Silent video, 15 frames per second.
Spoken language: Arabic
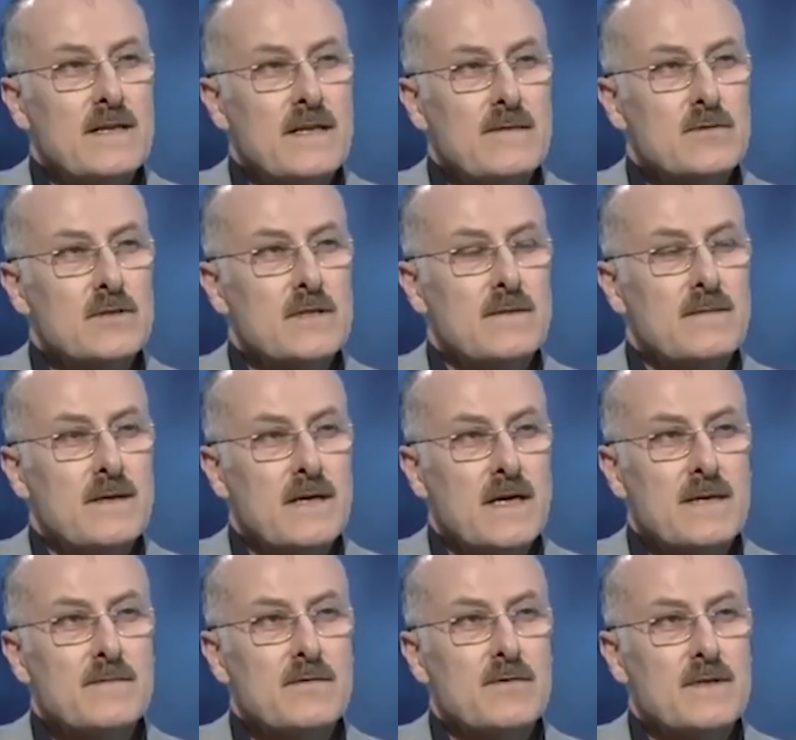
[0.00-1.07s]
على المجتمع
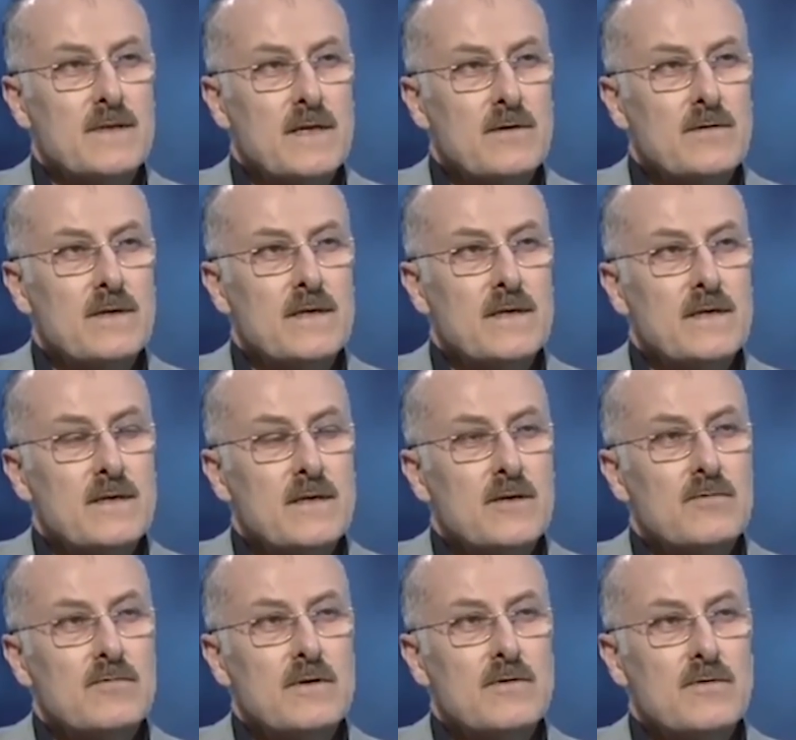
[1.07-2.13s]
العربي والدولة
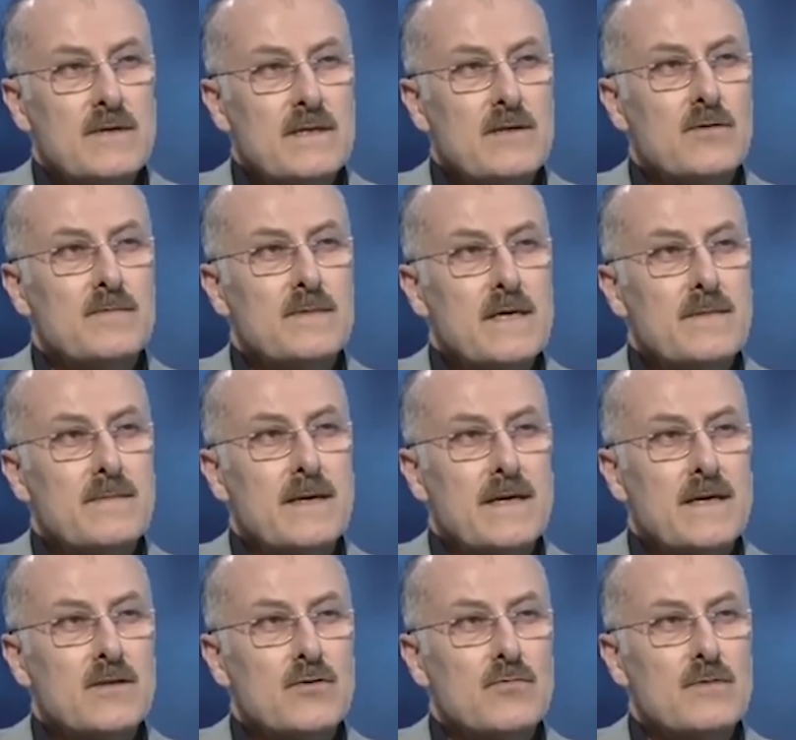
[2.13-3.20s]
ويعيد للبنان
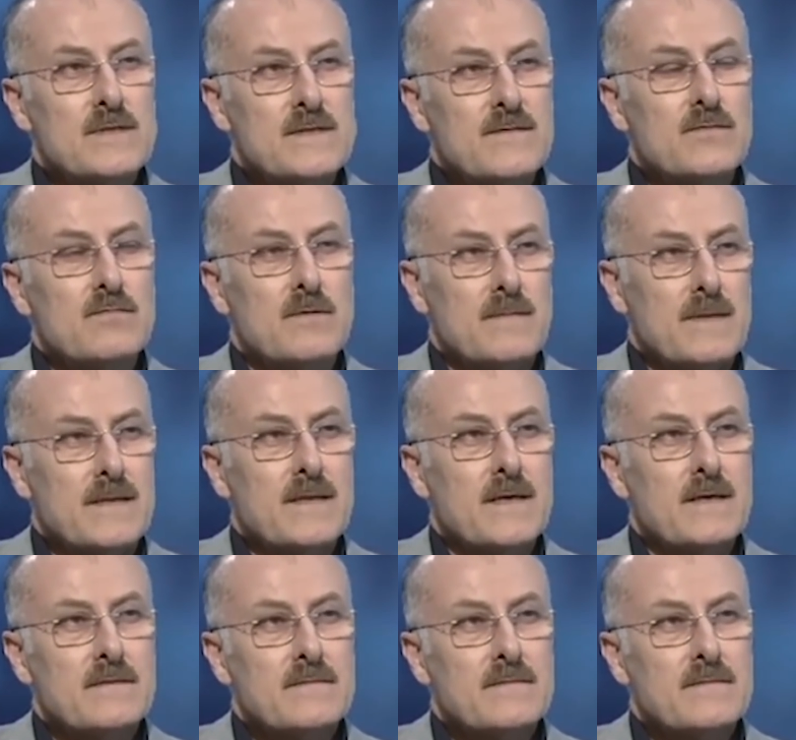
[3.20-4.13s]
مكانته ووظيفته بالمنطقه.